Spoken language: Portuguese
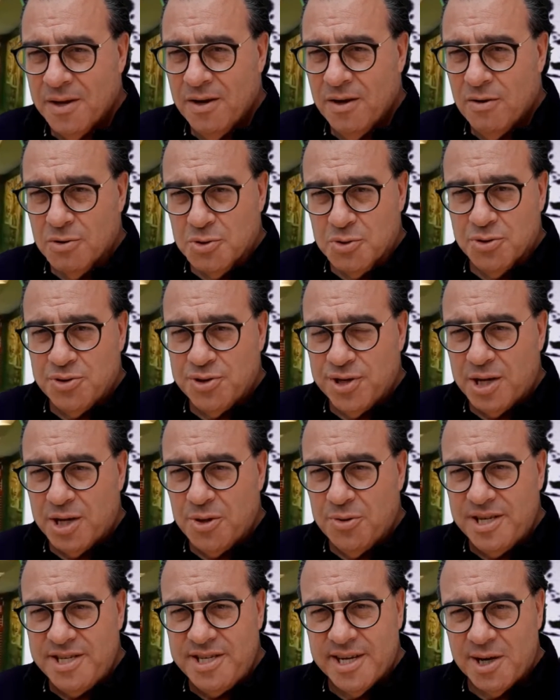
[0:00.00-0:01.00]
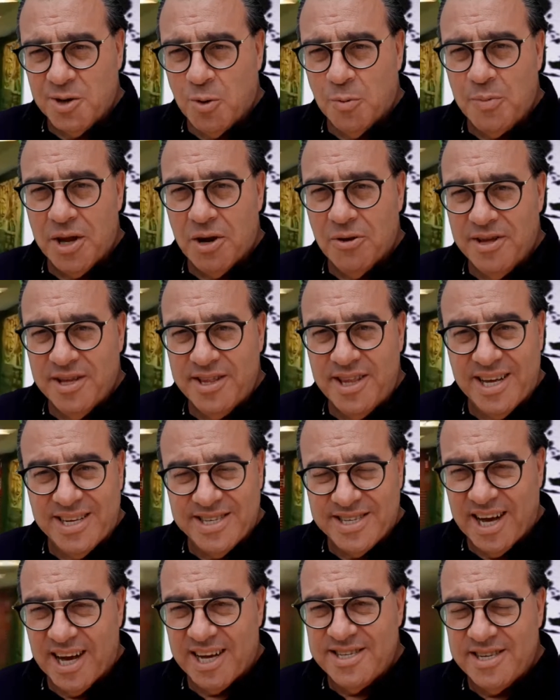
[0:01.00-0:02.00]
Os dois jogadores se recuperam de
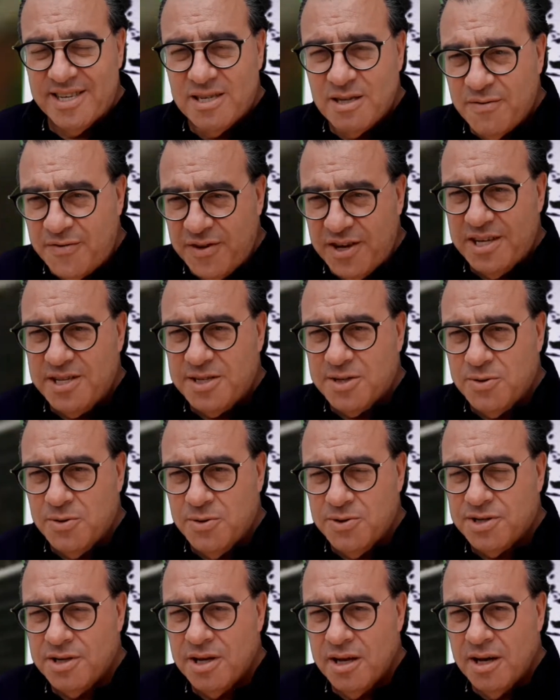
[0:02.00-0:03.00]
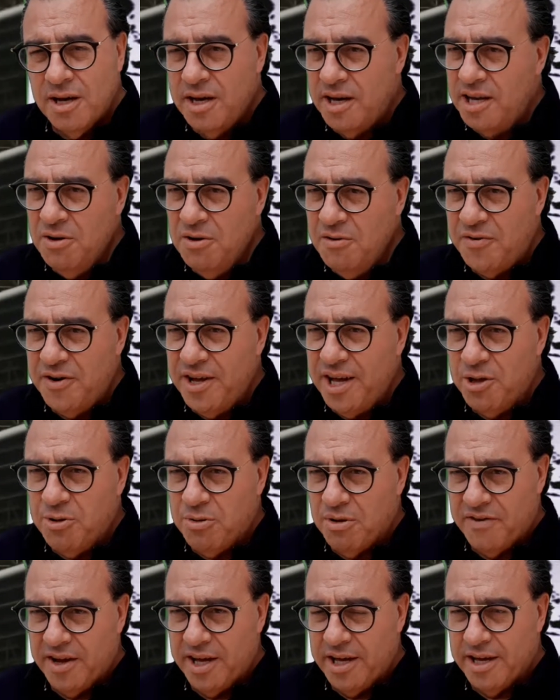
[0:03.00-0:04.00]
desgastes físicos e não
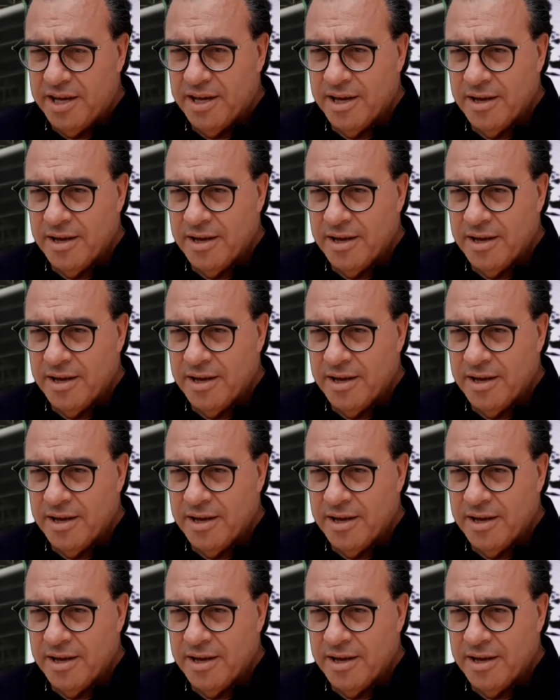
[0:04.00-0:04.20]
enfrentam o Havaí.